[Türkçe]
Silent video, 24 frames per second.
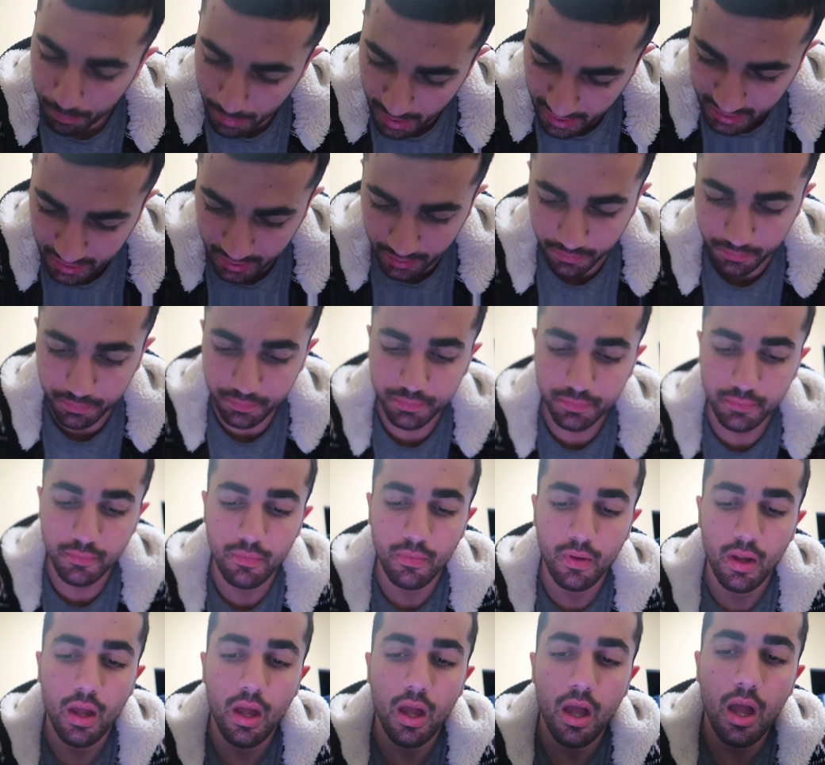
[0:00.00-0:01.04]
Bakın
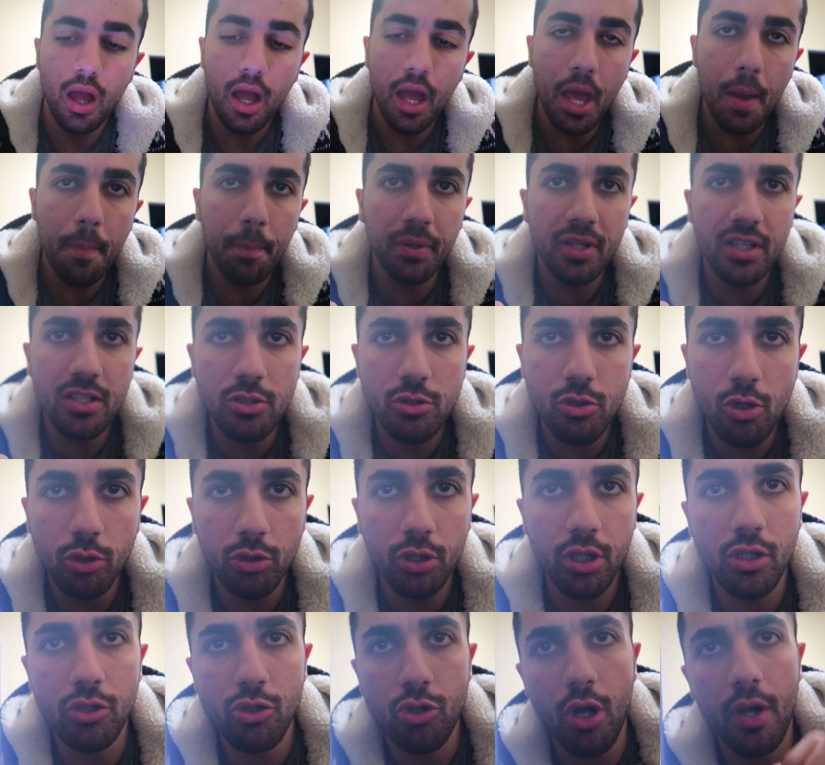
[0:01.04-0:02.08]
Apple'ın
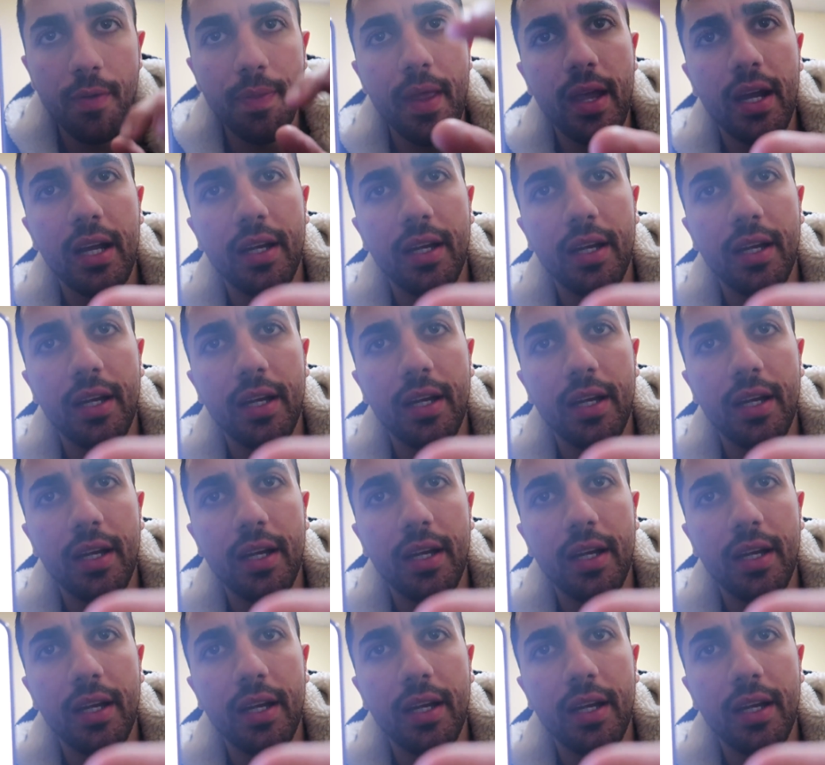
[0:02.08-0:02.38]
stokları şu an